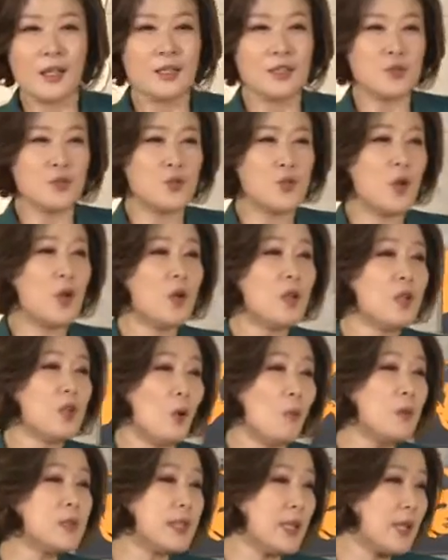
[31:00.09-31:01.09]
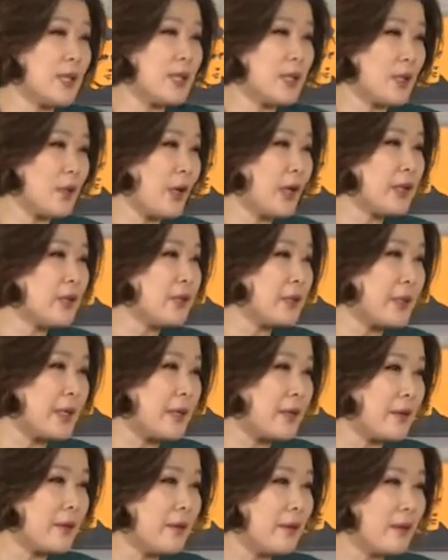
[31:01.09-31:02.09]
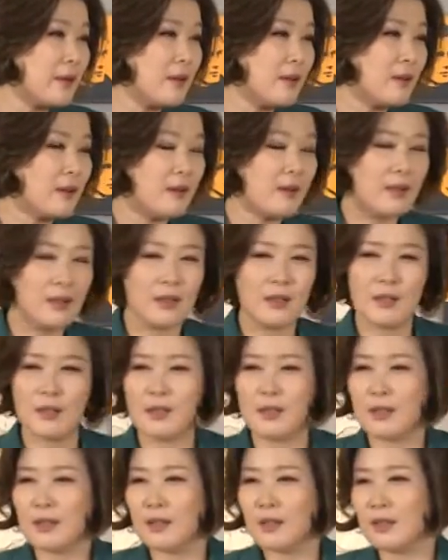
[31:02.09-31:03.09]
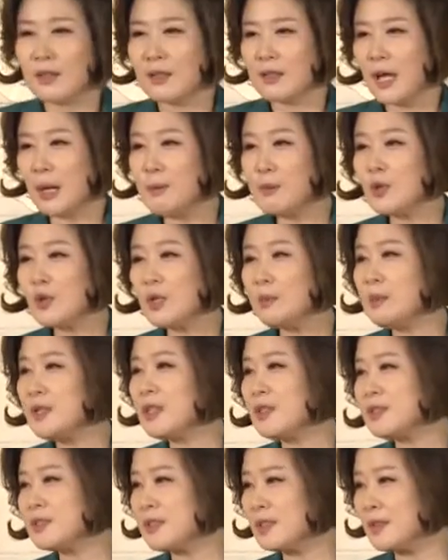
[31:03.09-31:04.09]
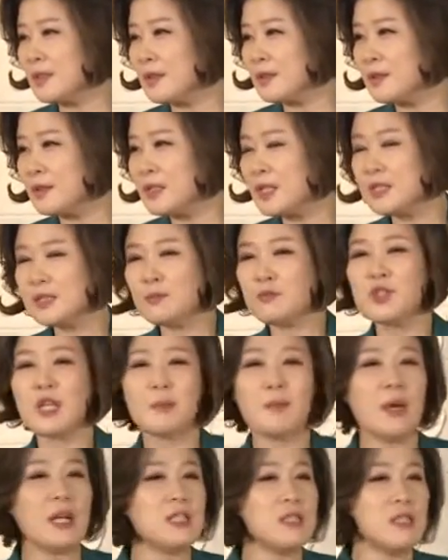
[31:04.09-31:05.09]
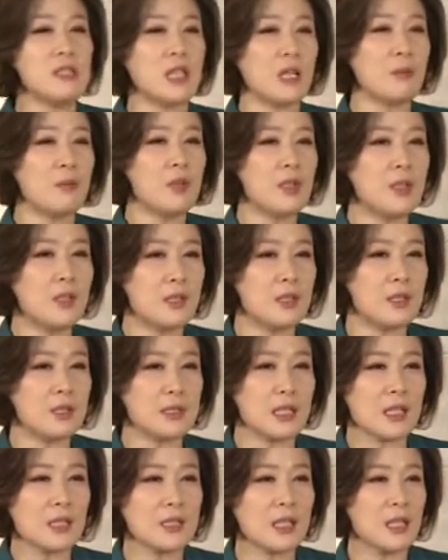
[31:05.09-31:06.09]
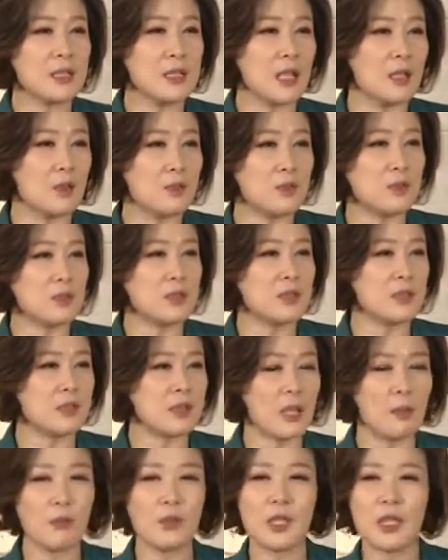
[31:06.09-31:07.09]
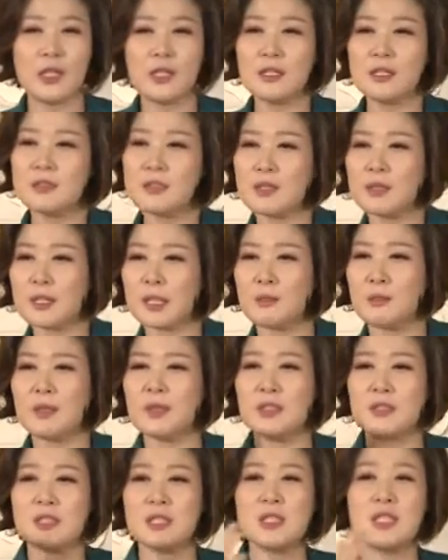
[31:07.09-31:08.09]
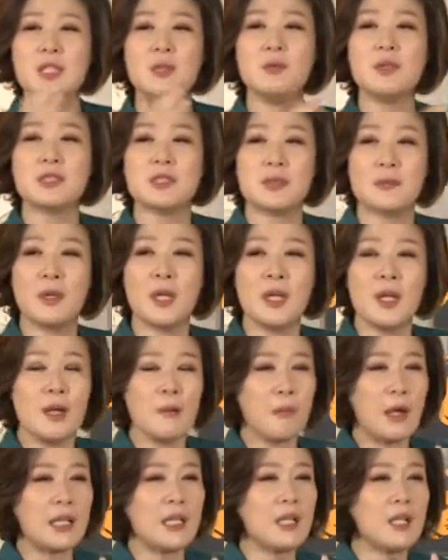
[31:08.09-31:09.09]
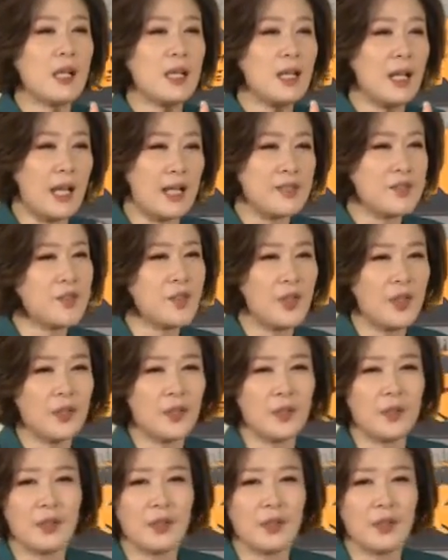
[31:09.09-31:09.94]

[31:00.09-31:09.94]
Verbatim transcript: 수영을 너무 잘한다고 한 거예요. 감독이 믿었어요. 그래서 물에 빠지는 장면을 삭제하지 않고 대본에 있는 그대로 장면을 찍기 위해서 바닷가에 갔어요.